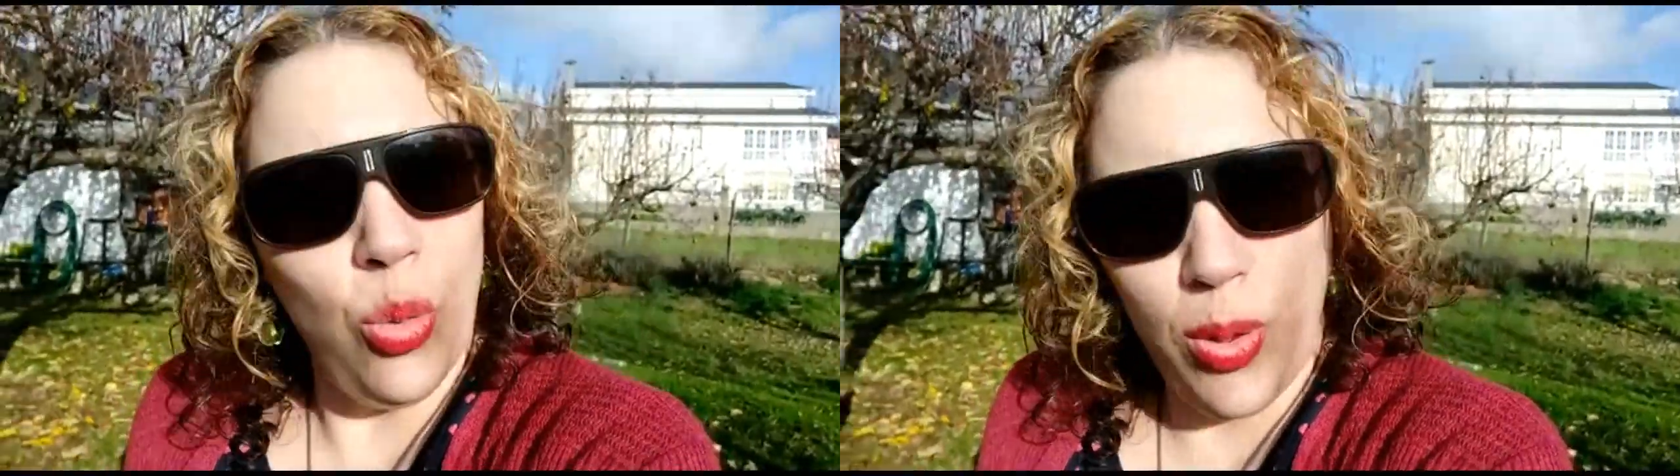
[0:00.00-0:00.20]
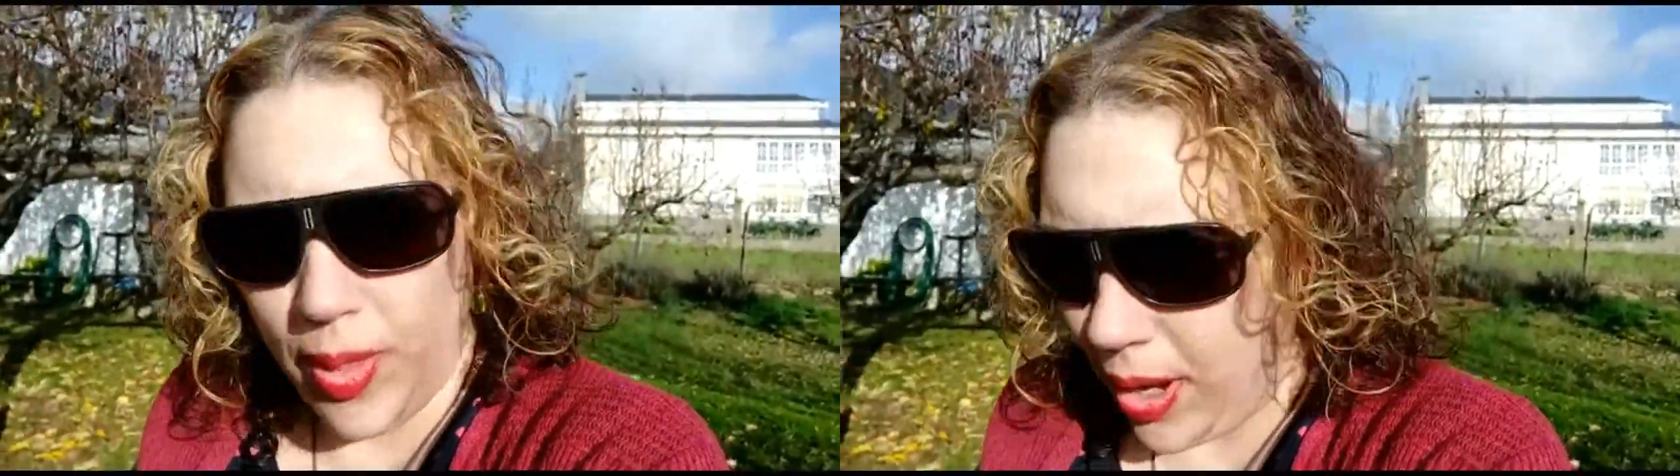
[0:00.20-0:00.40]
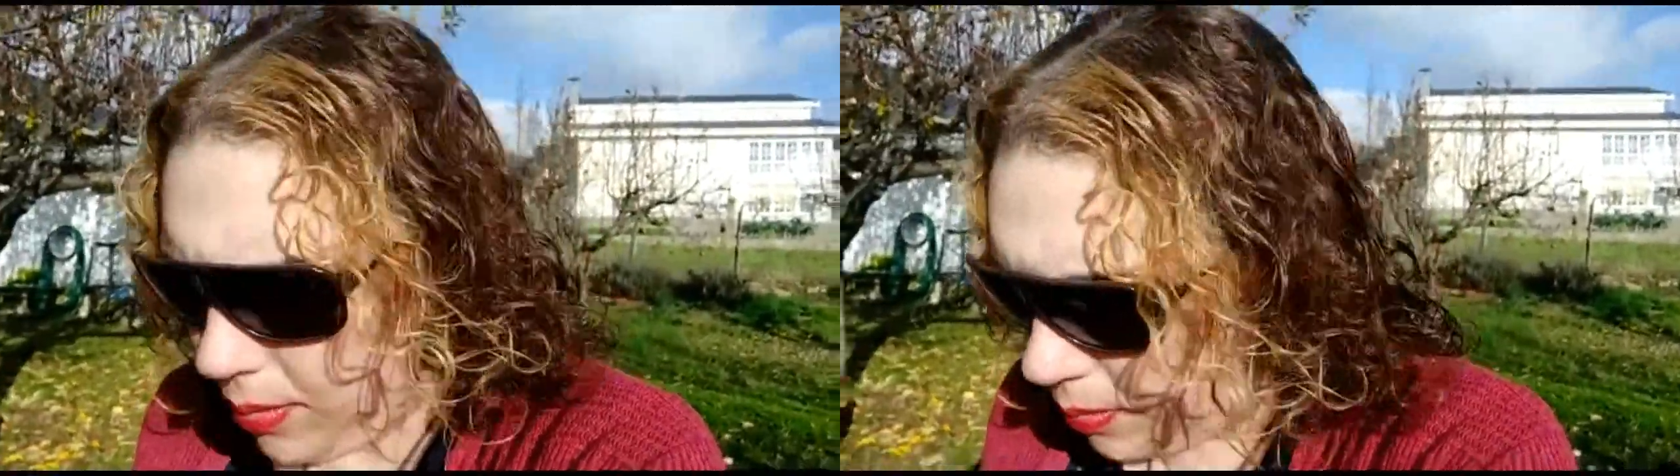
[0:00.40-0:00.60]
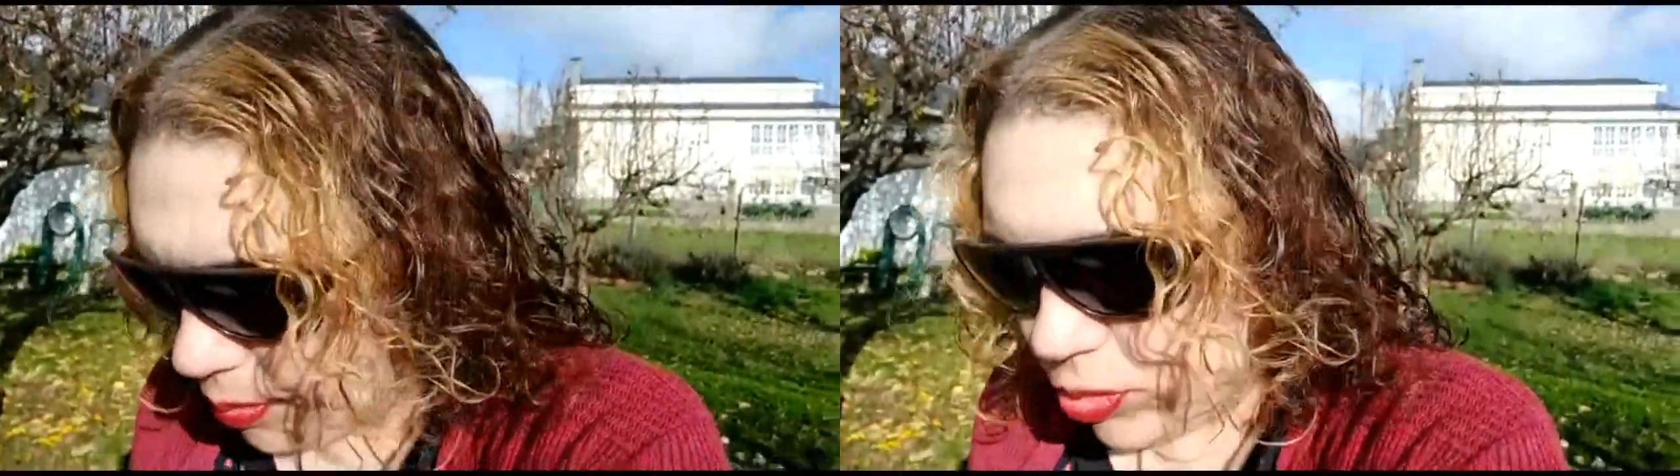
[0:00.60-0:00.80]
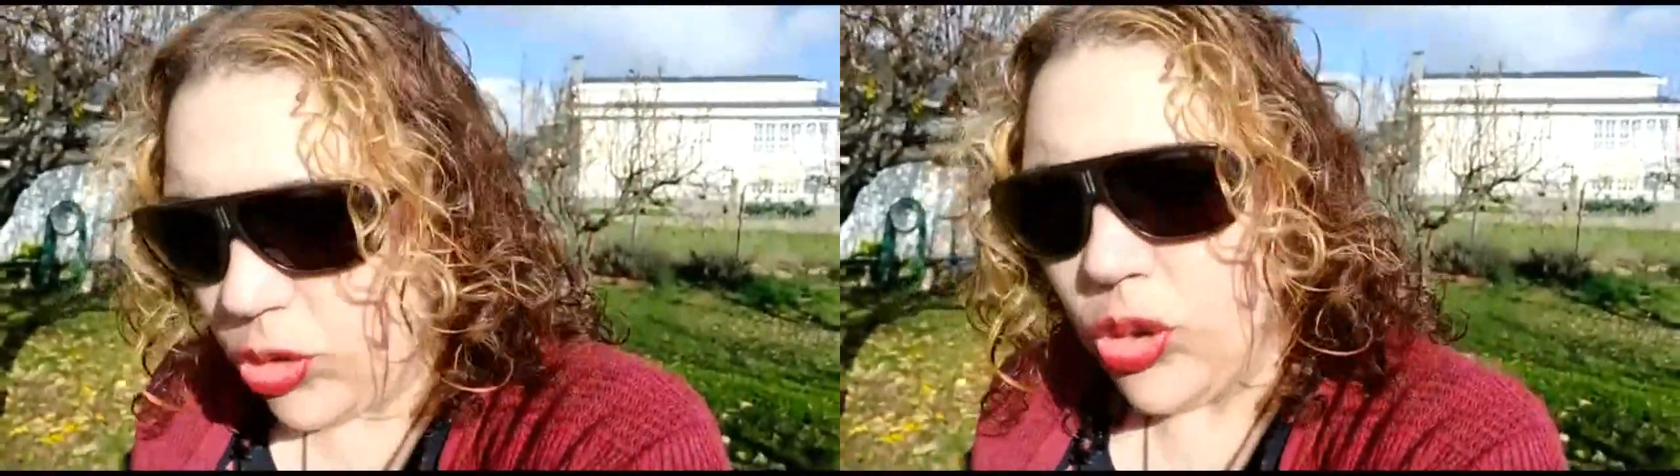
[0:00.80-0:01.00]
Cuidaos
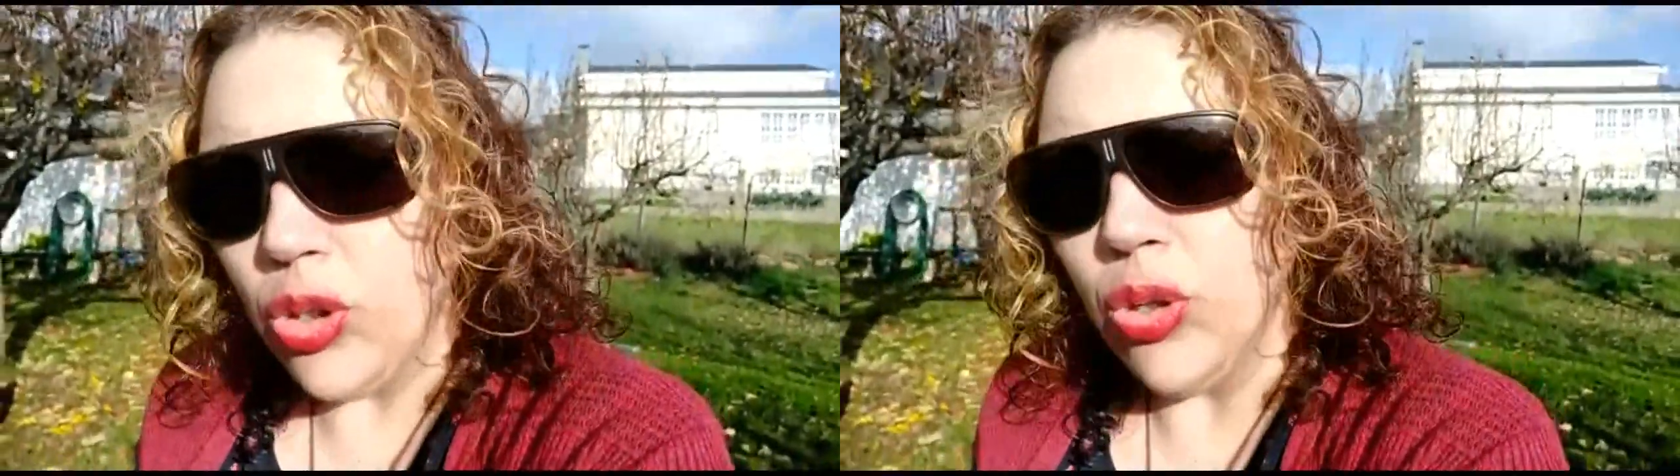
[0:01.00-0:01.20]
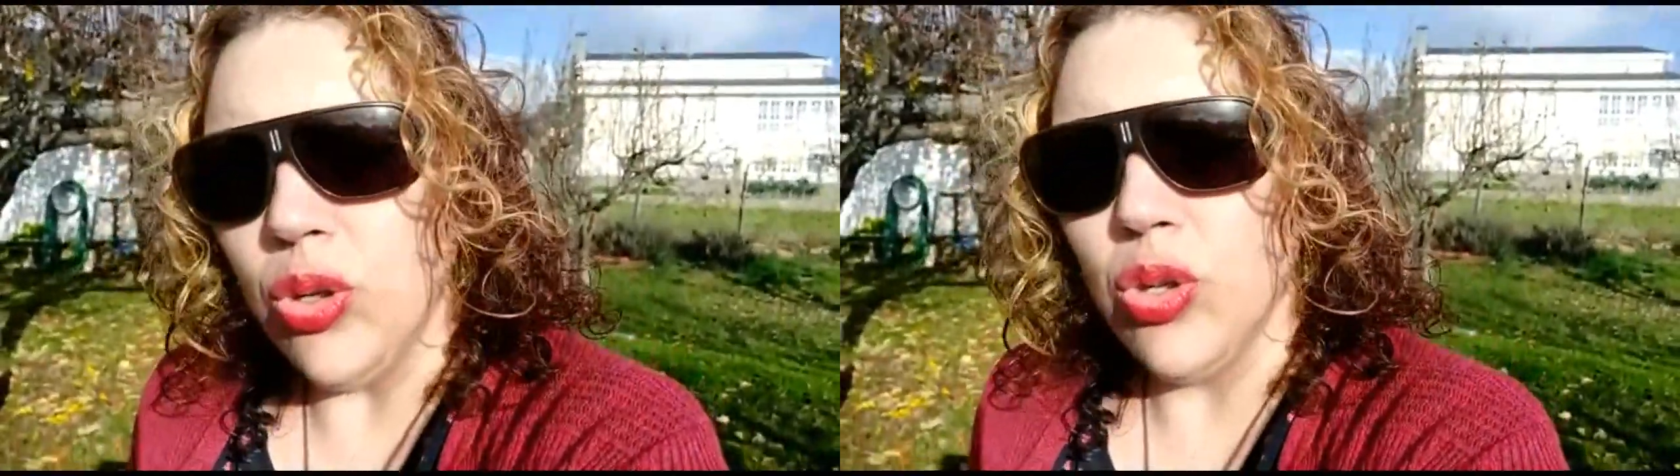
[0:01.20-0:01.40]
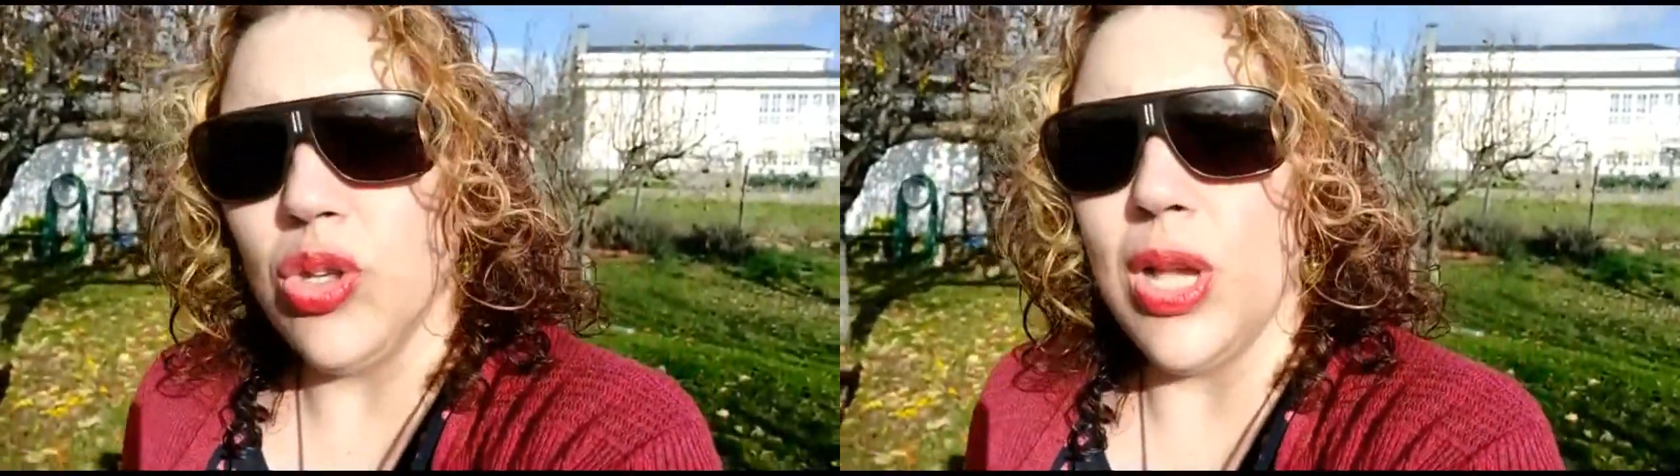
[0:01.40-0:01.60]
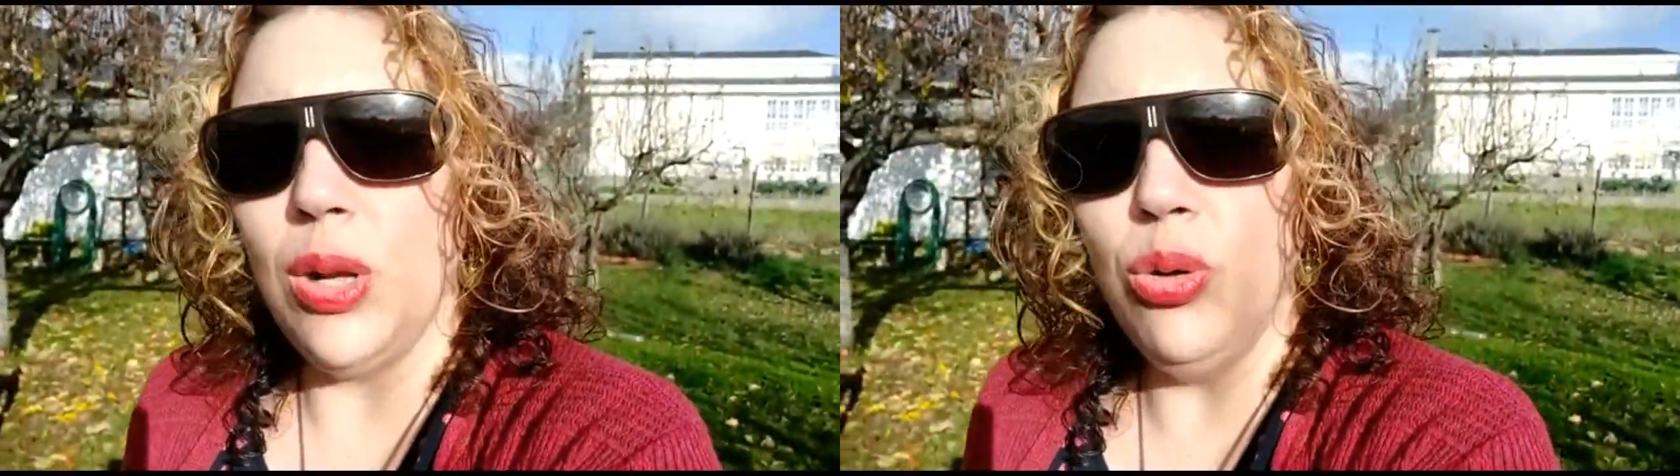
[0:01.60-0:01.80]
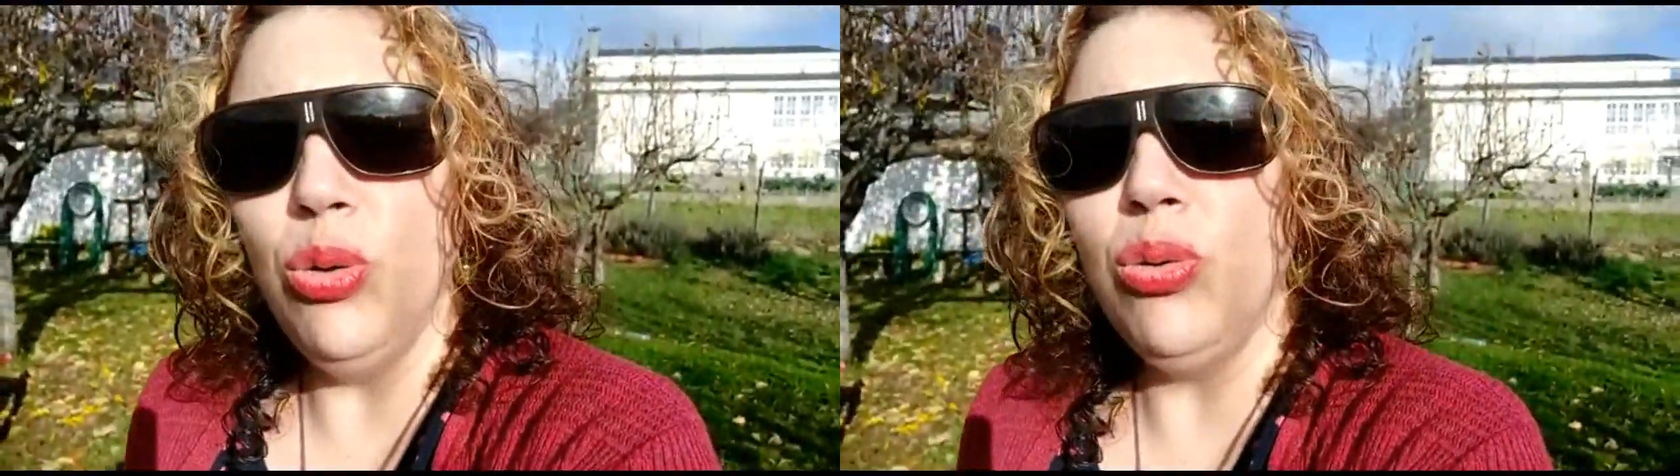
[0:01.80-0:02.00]
mucho,
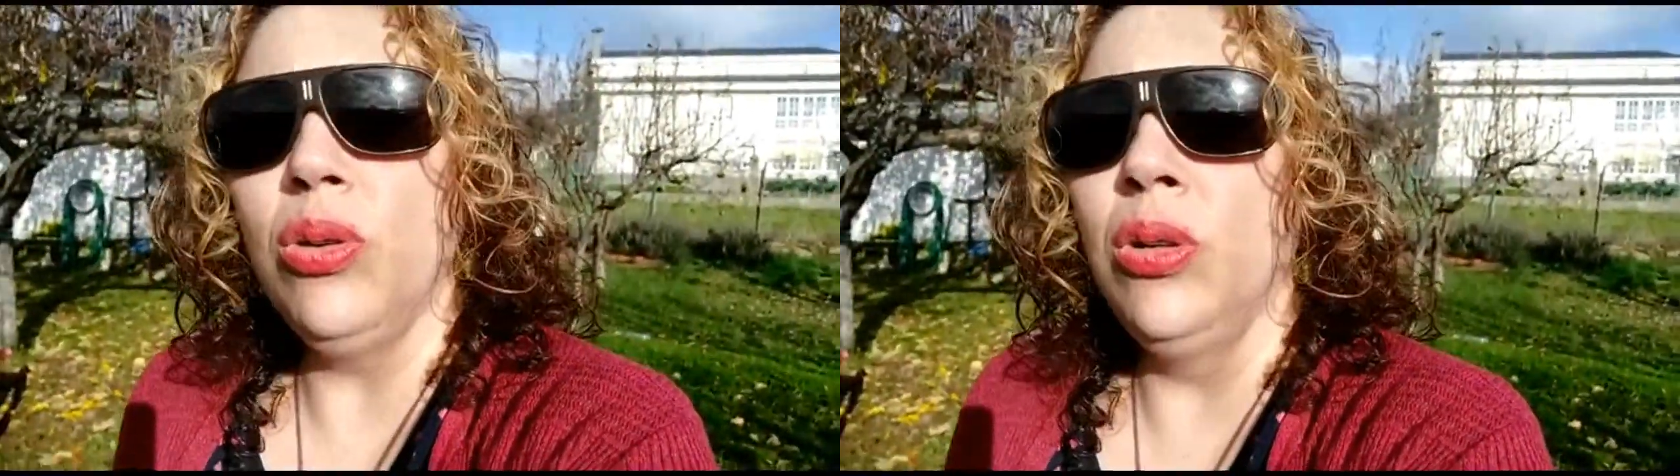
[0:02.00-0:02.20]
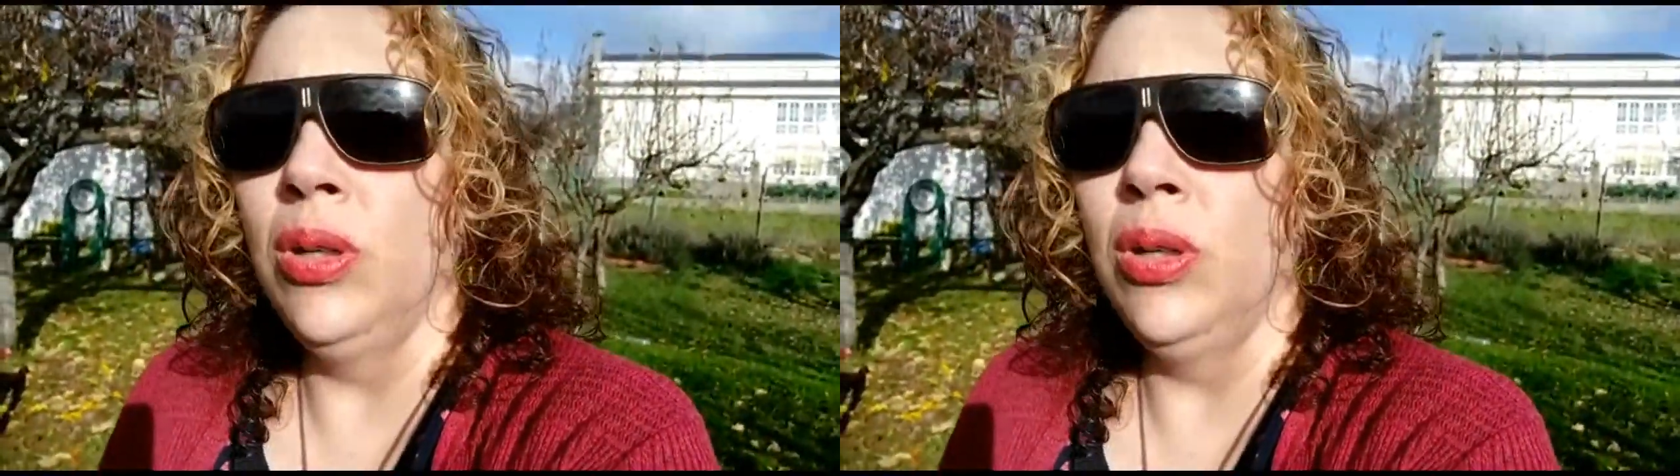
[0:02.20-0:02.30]
salud